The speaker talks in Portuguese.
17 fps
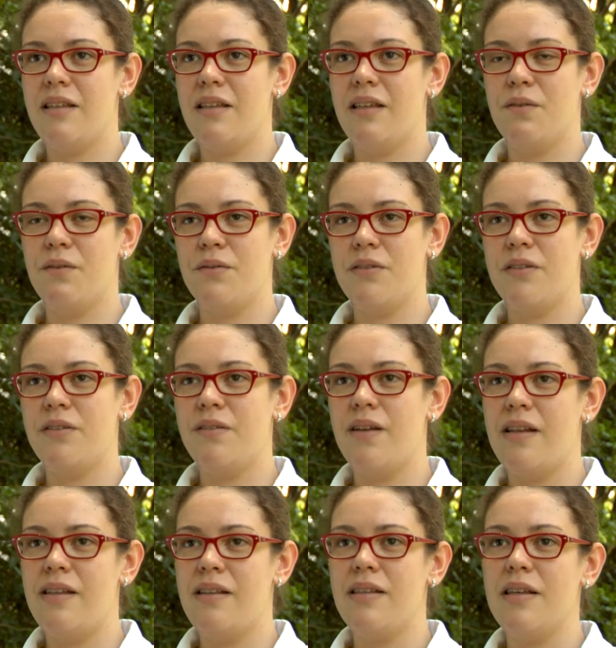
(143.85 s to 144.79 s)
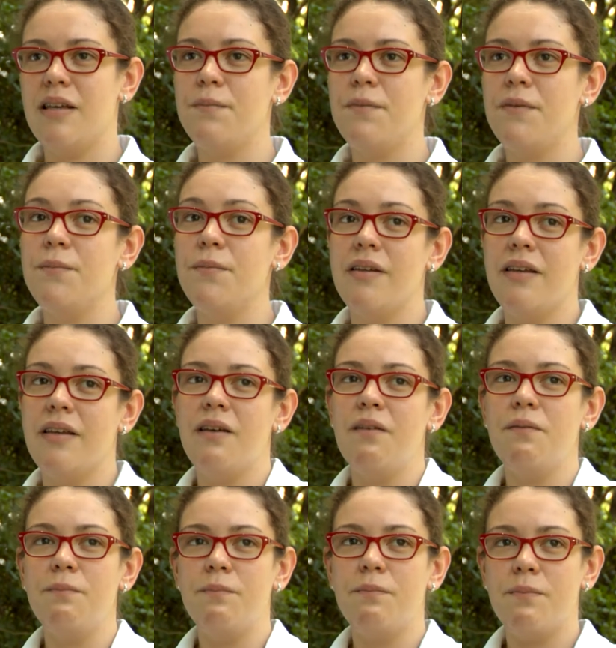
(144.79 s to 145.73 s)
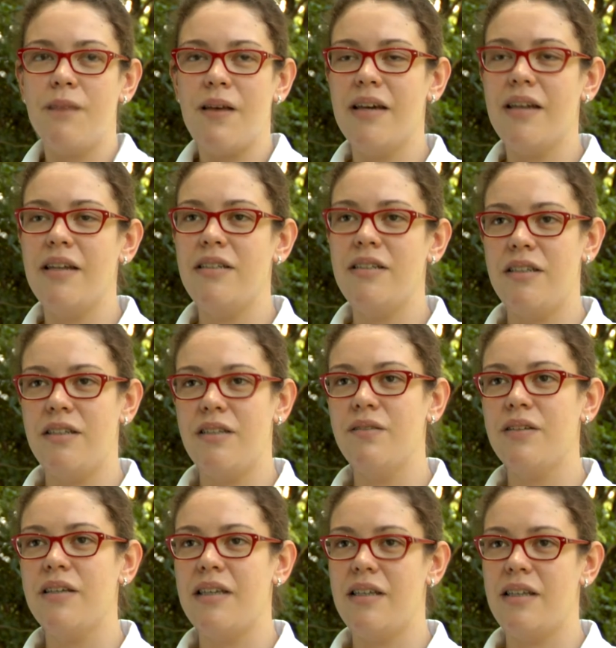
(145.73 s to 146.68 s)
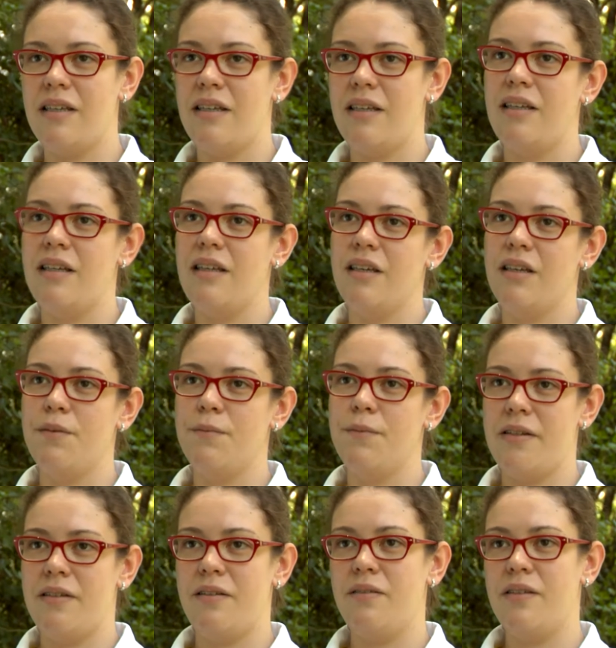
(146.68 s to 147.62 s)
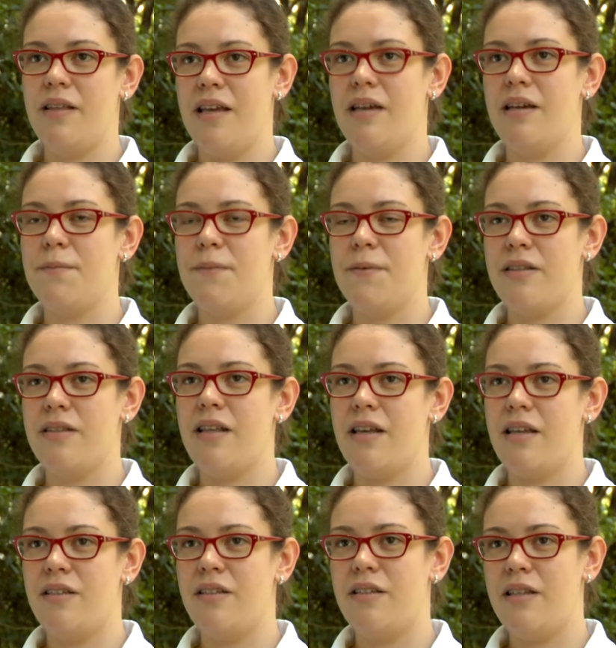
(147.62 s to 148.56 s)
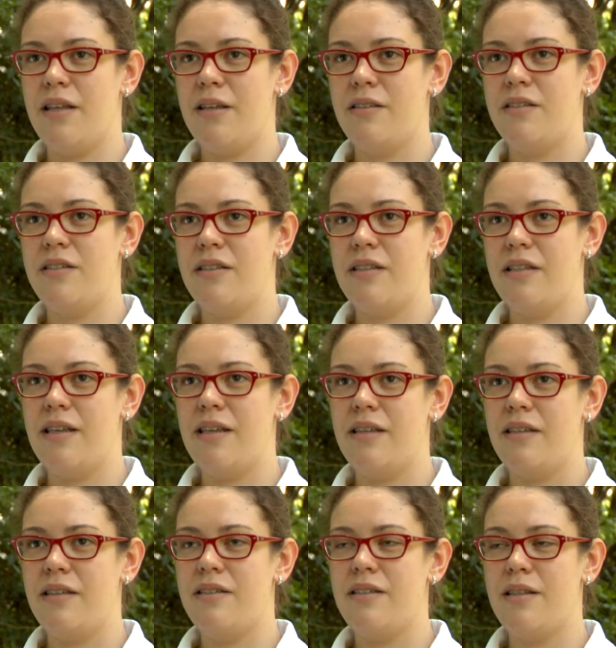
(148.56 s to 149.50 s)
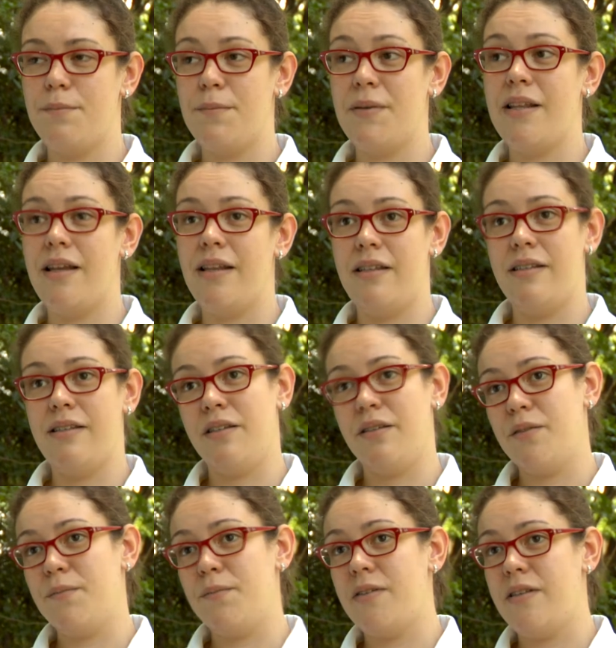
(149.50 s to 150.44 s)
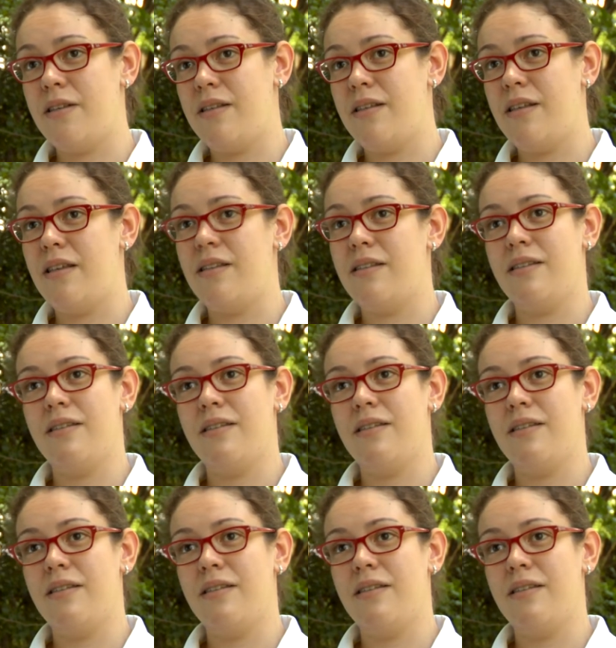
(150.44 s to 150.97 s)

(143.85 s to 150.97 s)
tenho que continuar nesse caminho porque eu acredito que, que o Brasil tem a capacidade de, ter, de, ter, de ser medalhista em 2016.